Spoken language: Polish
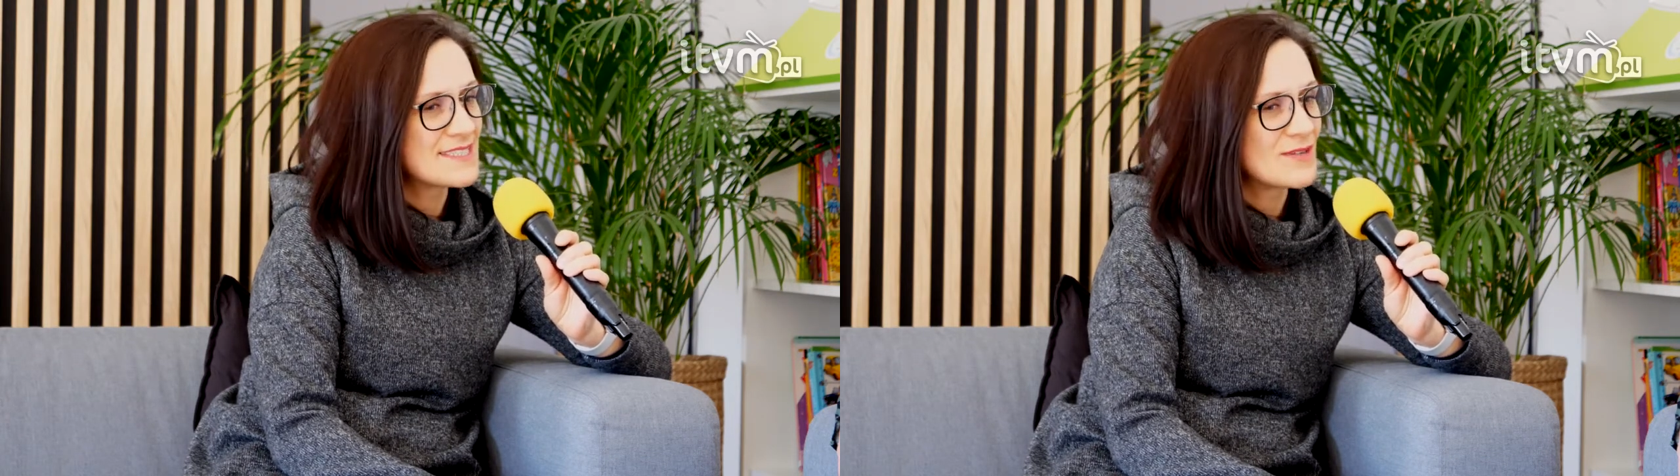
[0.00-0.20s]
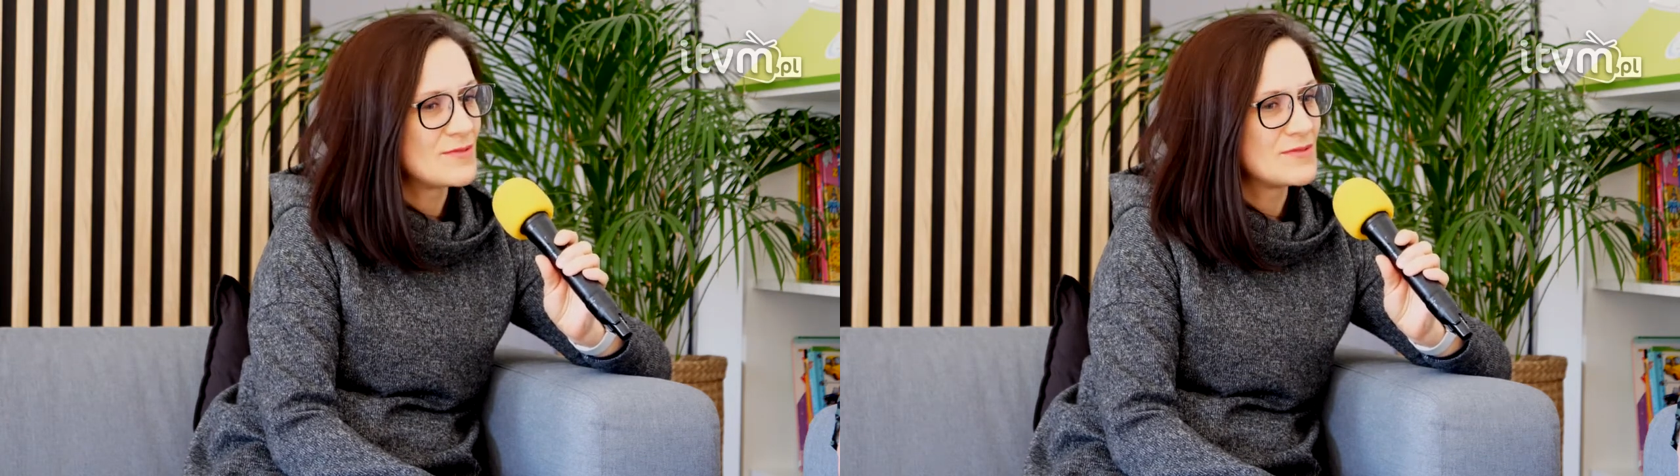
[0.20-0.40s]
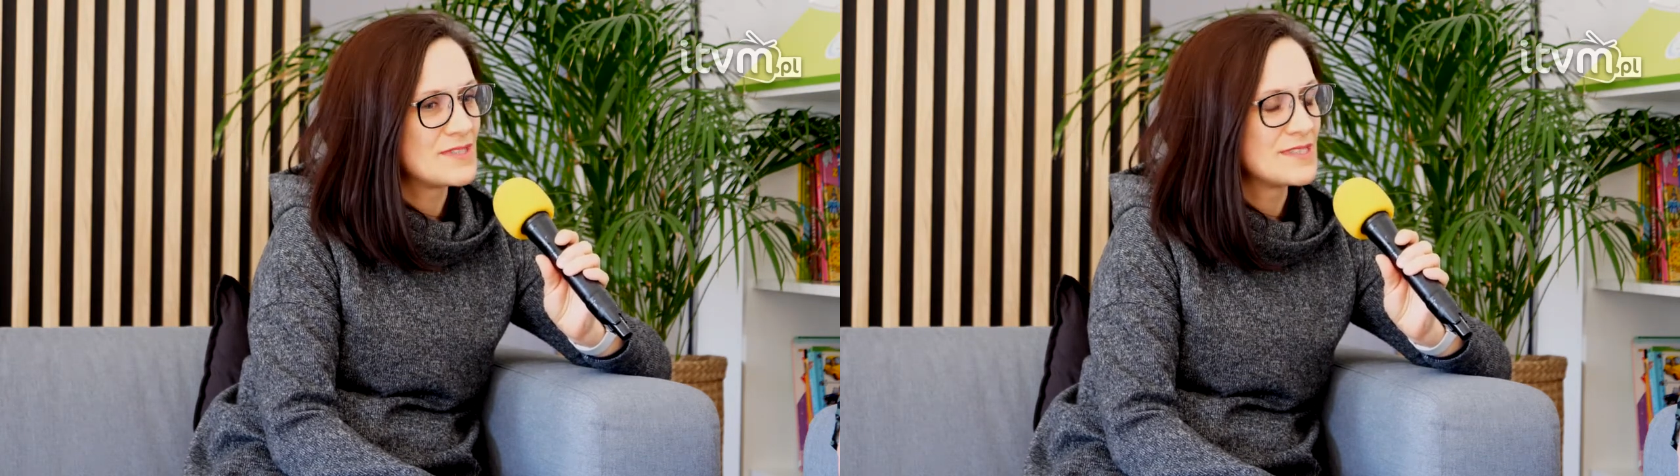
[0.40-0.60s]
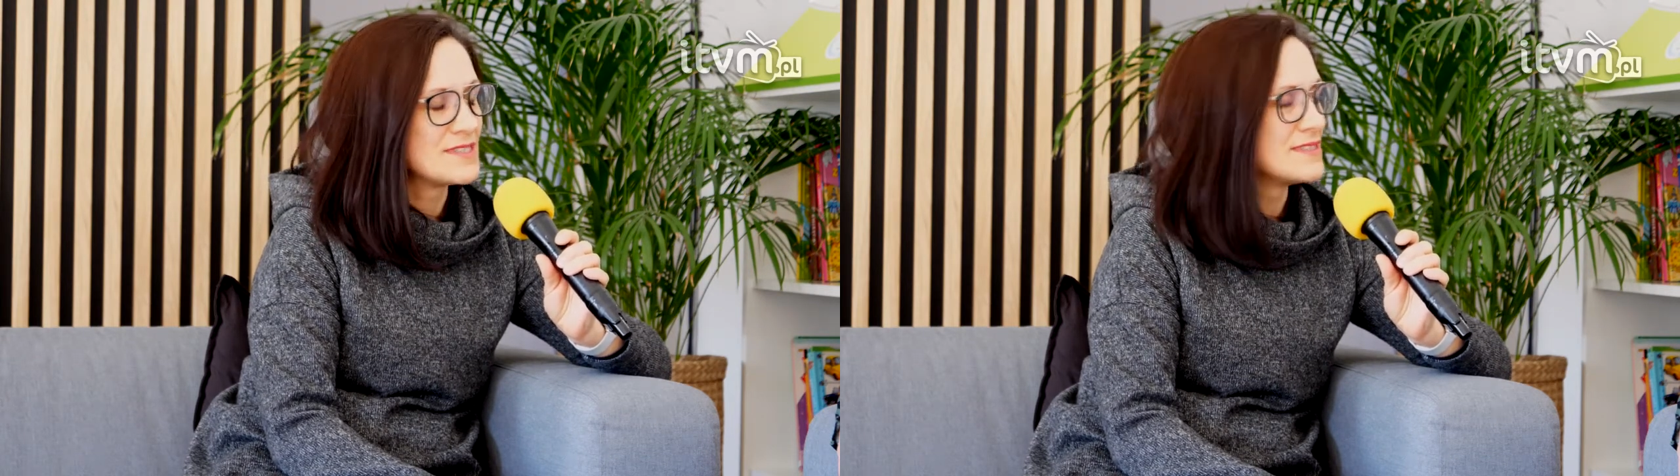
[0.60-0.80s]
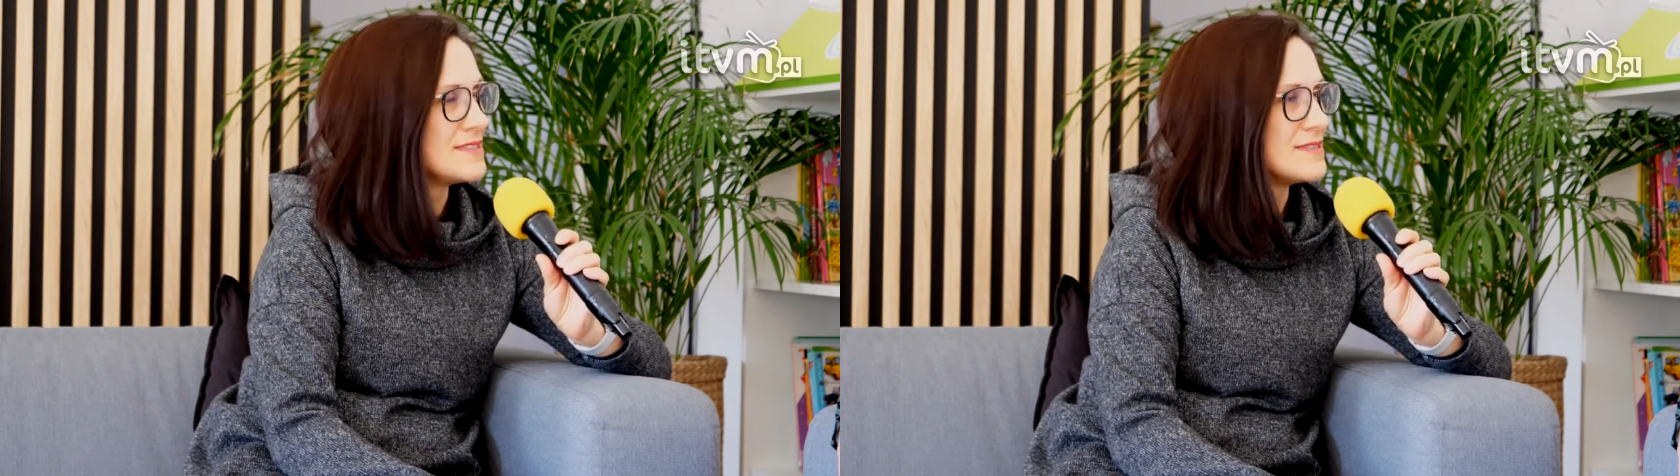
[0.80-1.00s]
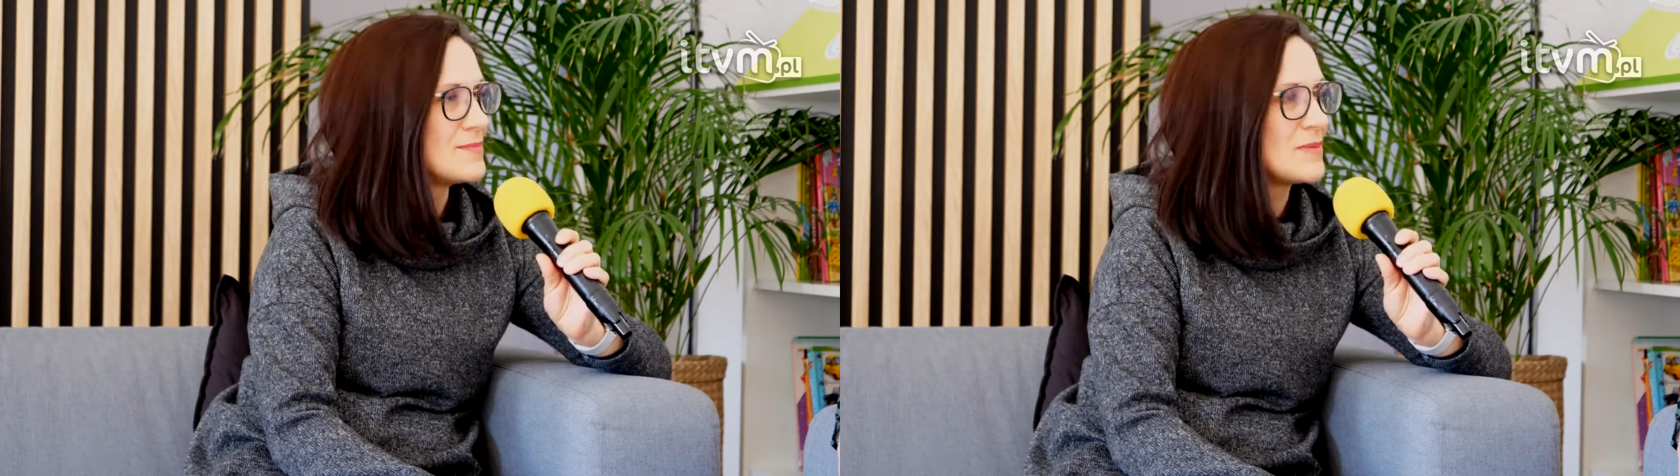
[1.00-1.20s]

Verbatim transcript: są e,